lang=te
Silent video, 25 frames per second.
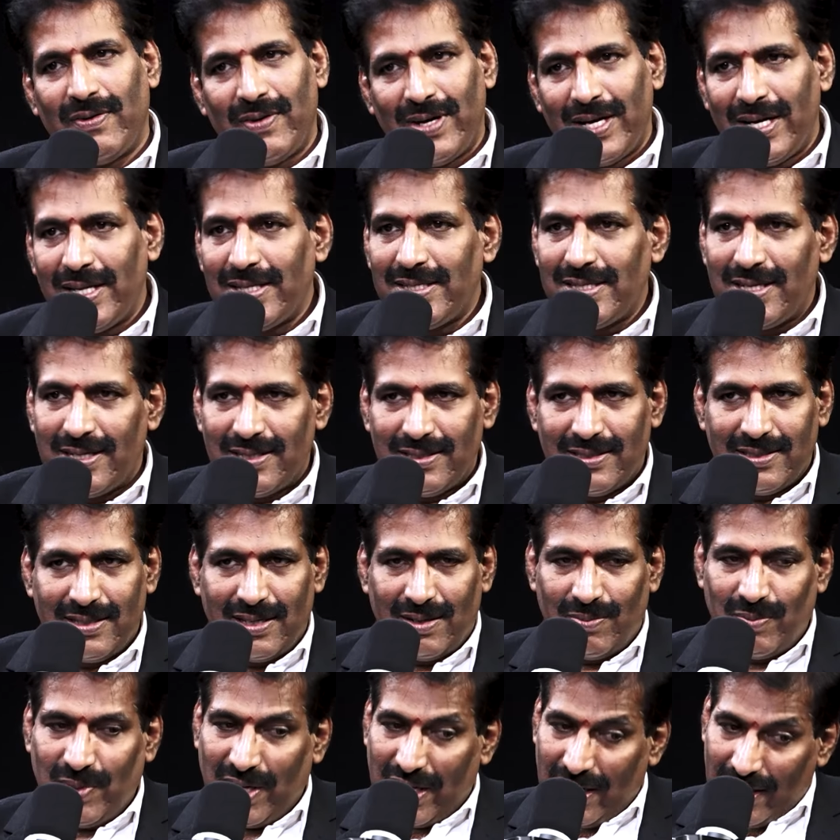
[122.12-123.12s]
ఎవరైనా
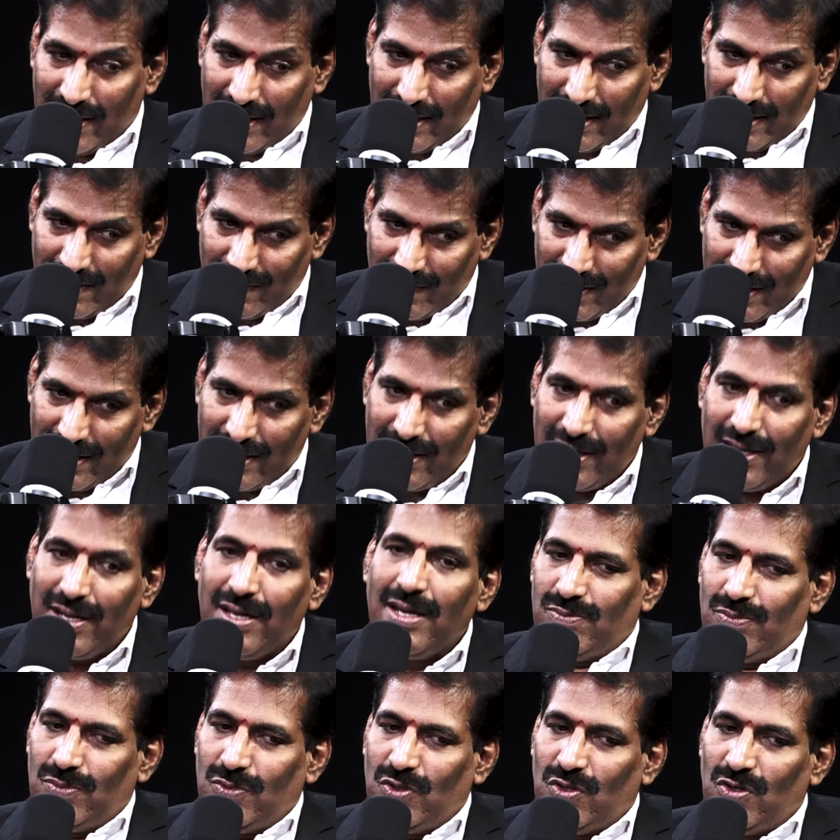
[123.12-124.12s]
చేస్తారు మెయిన్గా ఇటువంటి
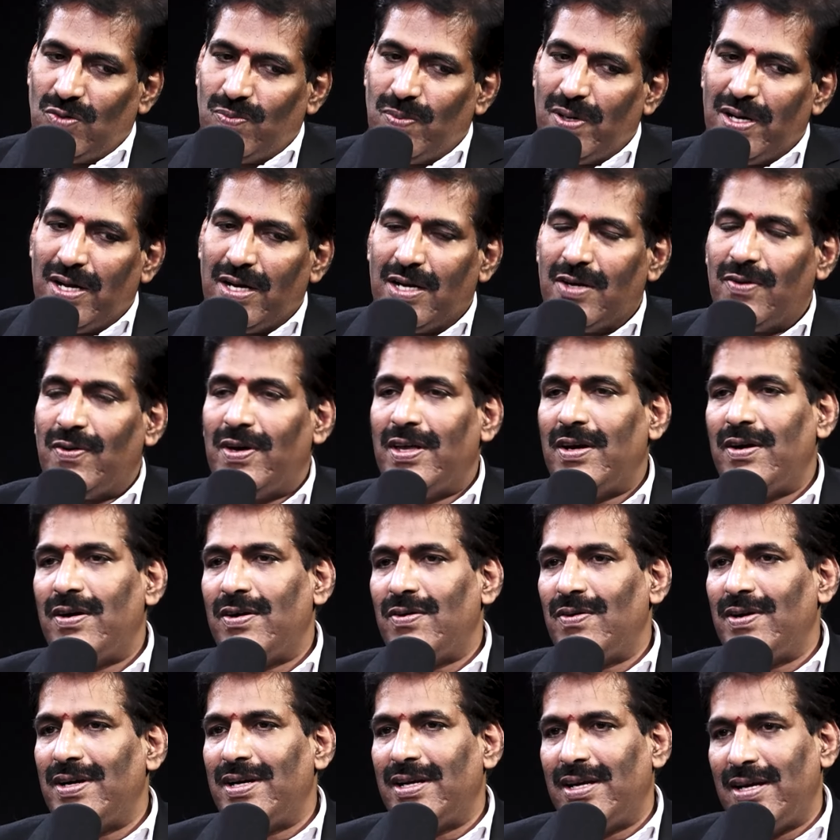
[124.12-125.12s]

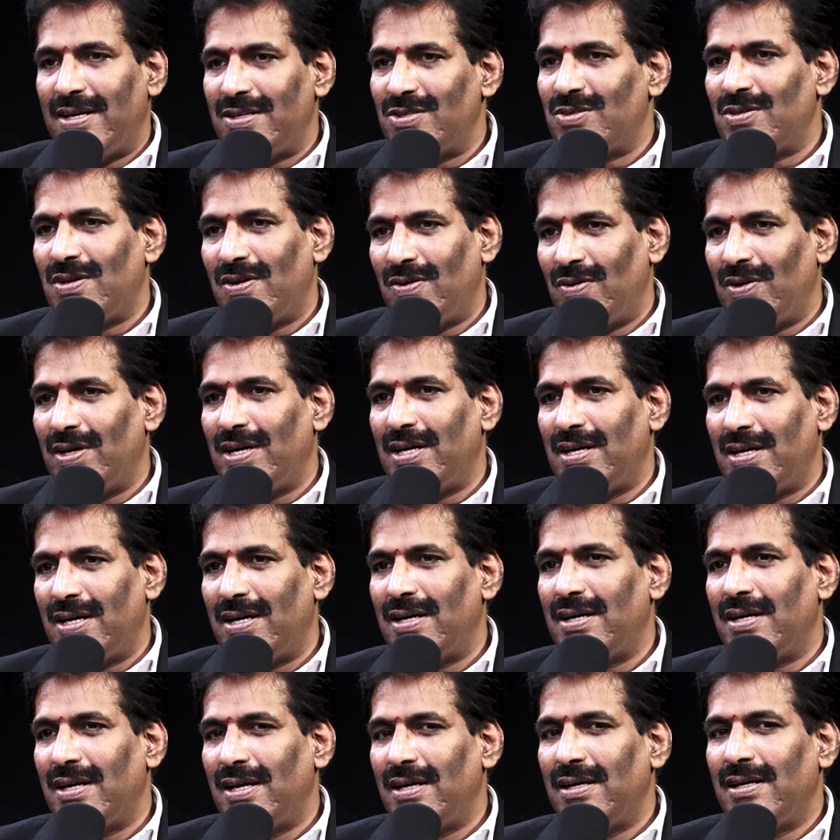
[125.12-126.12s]
దుర్భాగ్యమైనటువంటి కేసుల్లో
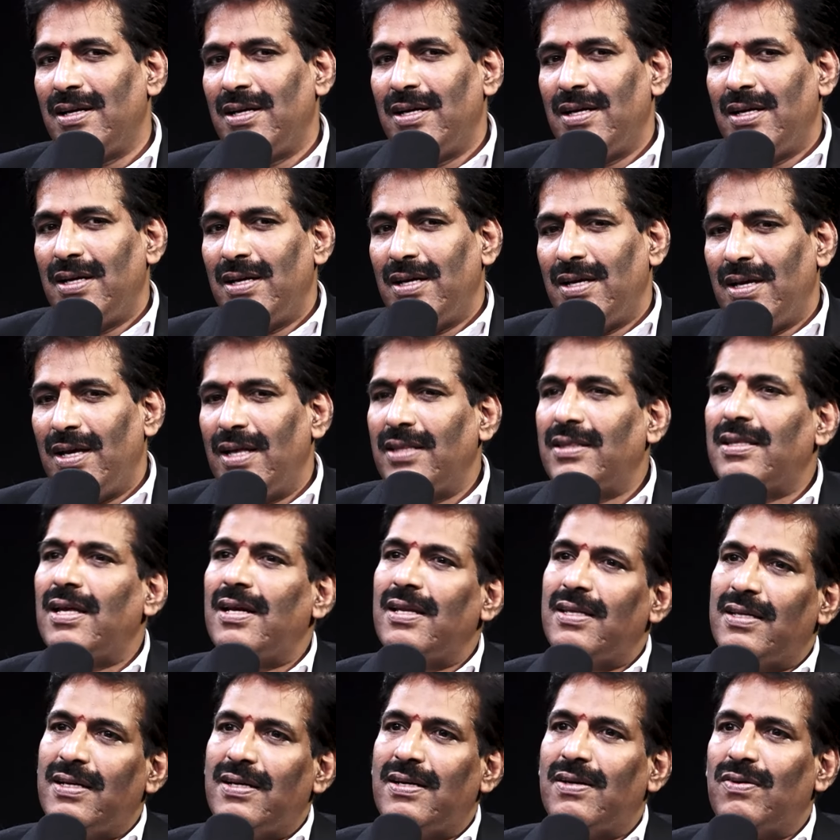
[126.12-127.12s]
ఏంటంటే ఏ
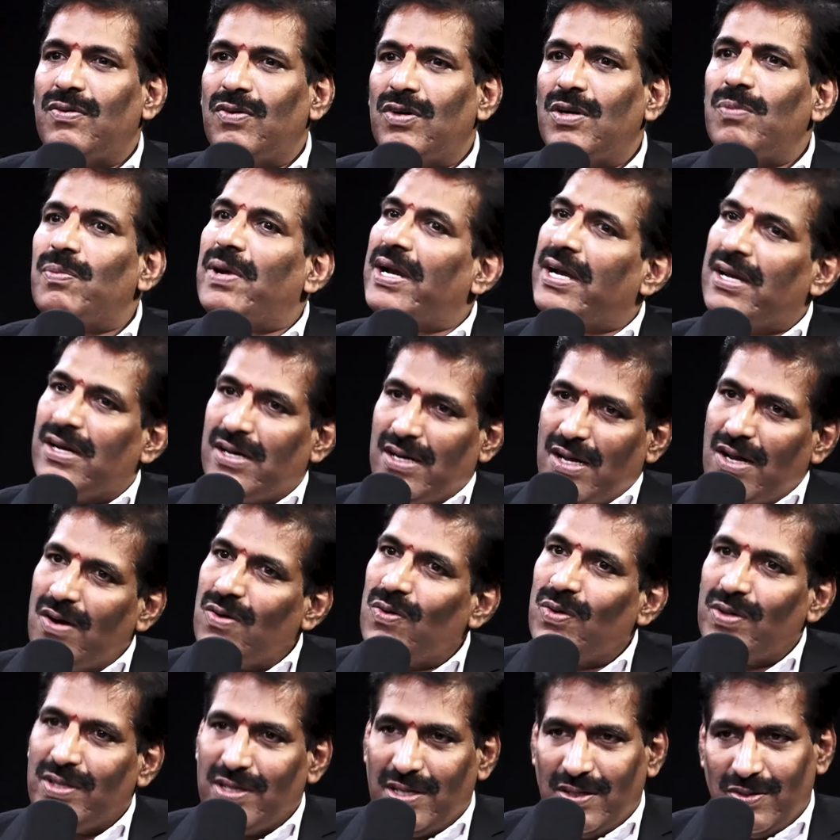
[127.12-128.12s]
తల్లిదండ్రులు కూడా బయటకు
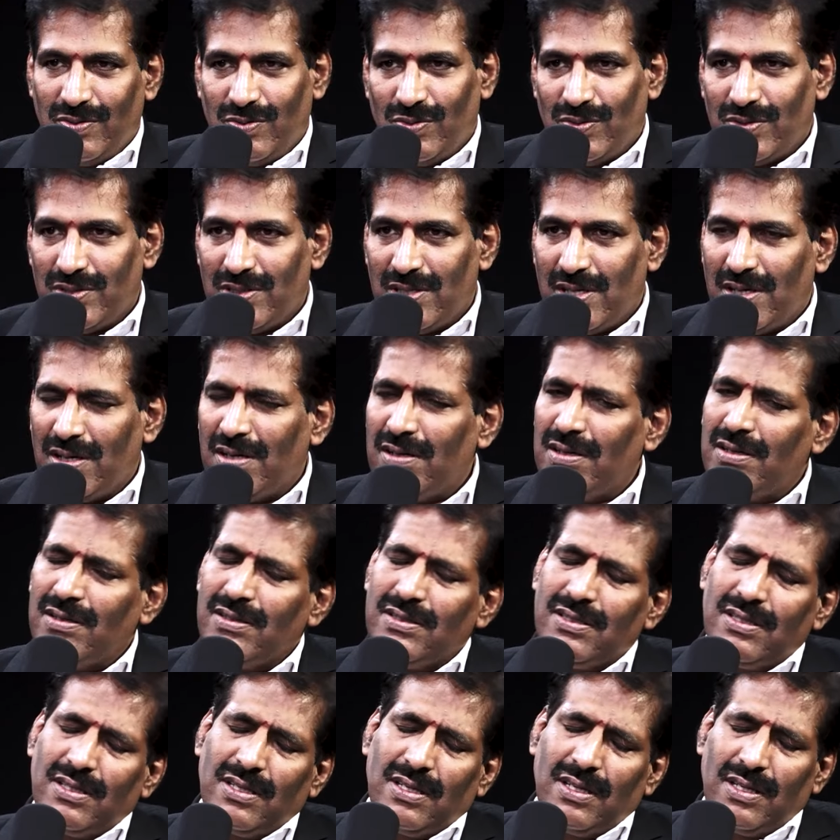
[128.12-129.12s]
రాకూడదనే చూస్తారు
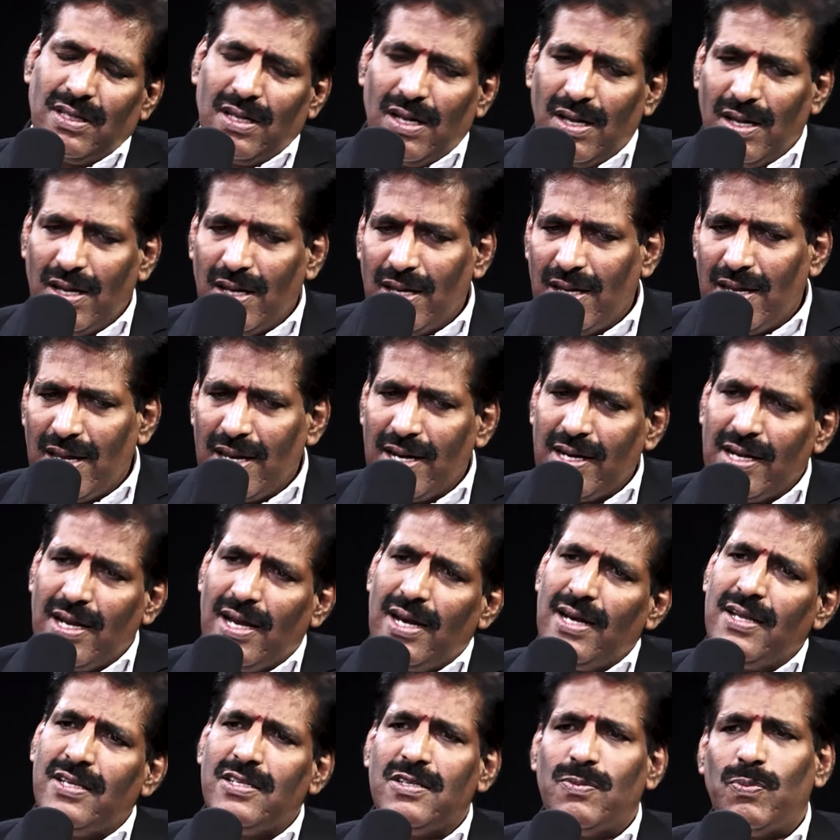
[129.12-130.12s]

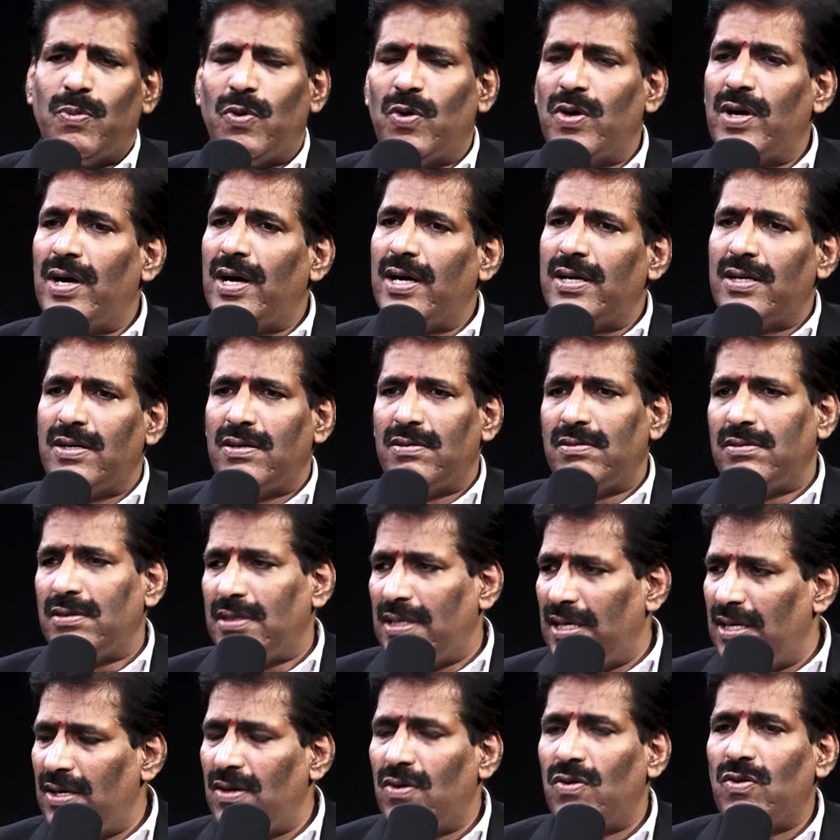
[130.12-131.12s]
వెనకాల నుంచి పోరాటం
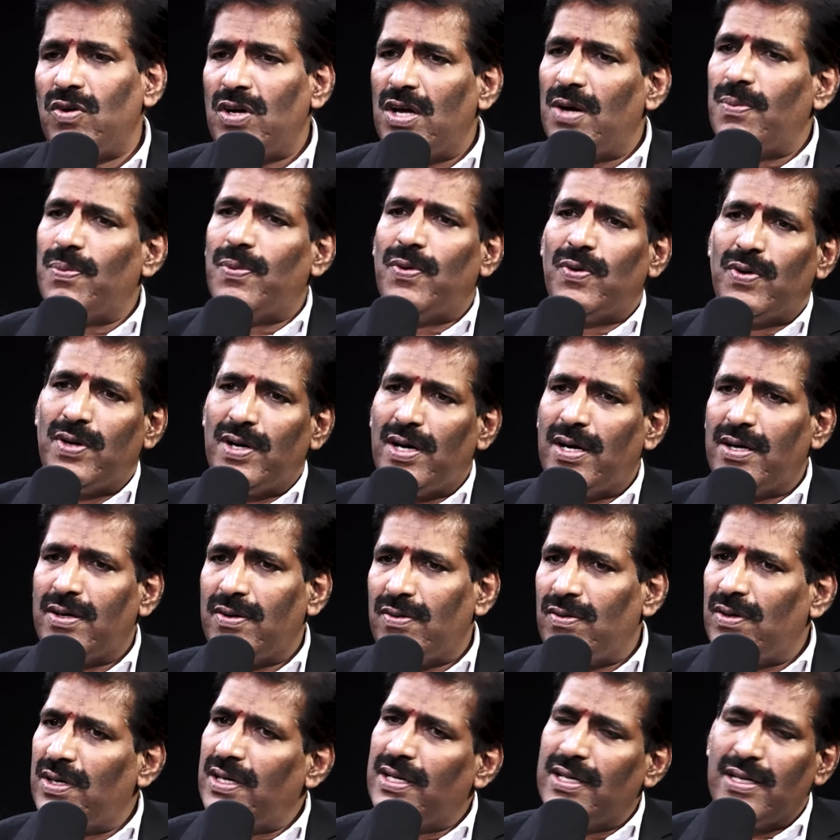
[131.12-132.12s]
తెలియకుండా
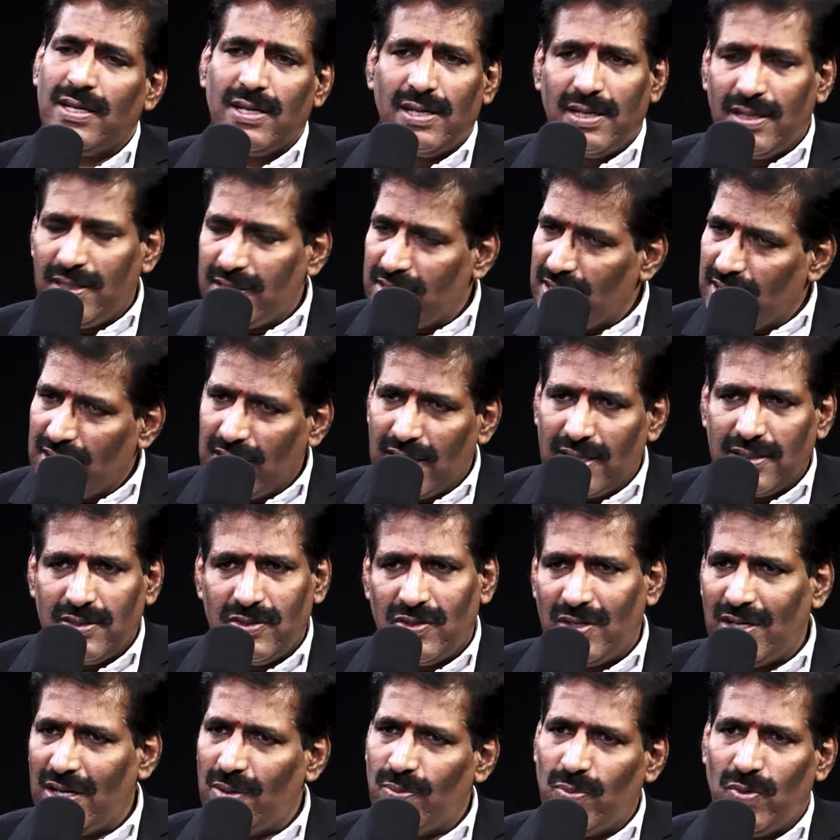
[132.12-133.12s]
పోరాటం అంటే నిజంగా
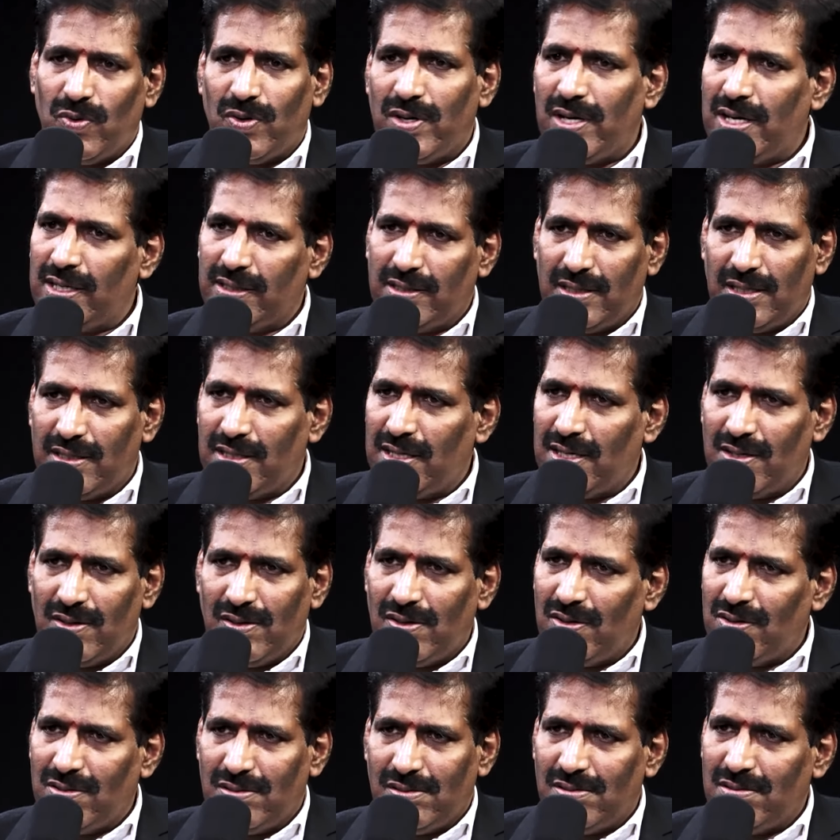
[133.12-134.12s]
ఖచ్చితంగా పోరాడతారు
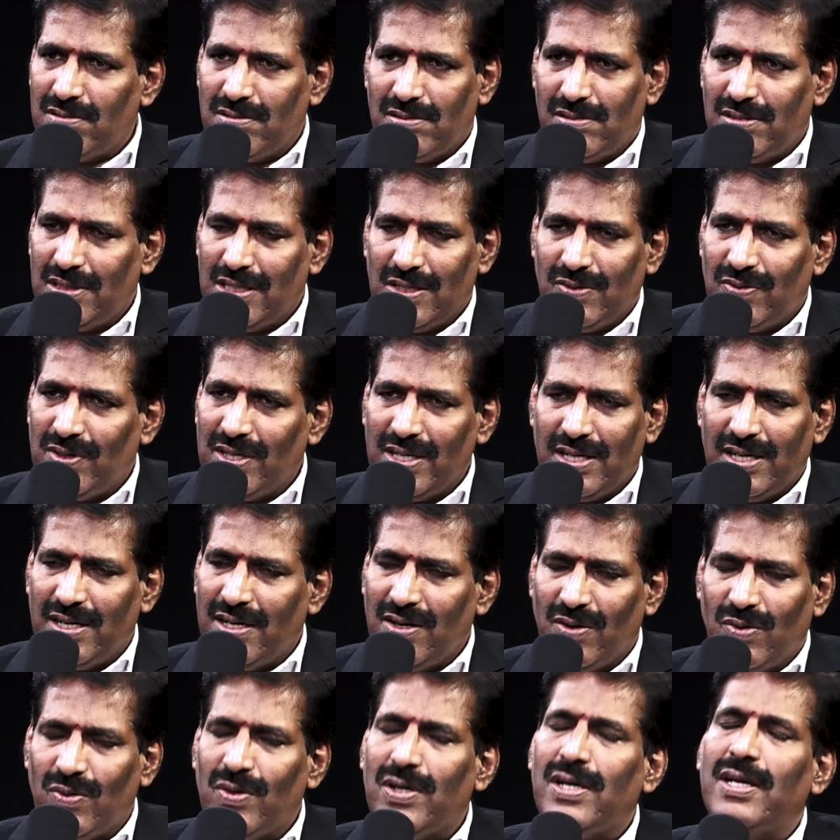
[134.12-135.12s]
దాంట్లో ఎటువంటి
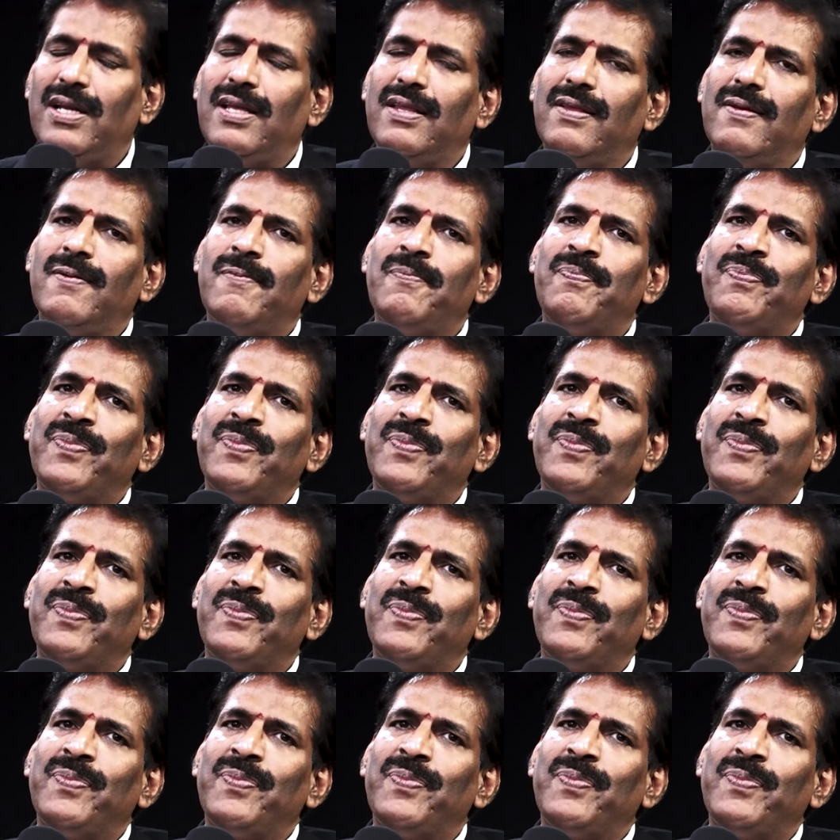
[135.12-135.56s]
డౌట్ లేదు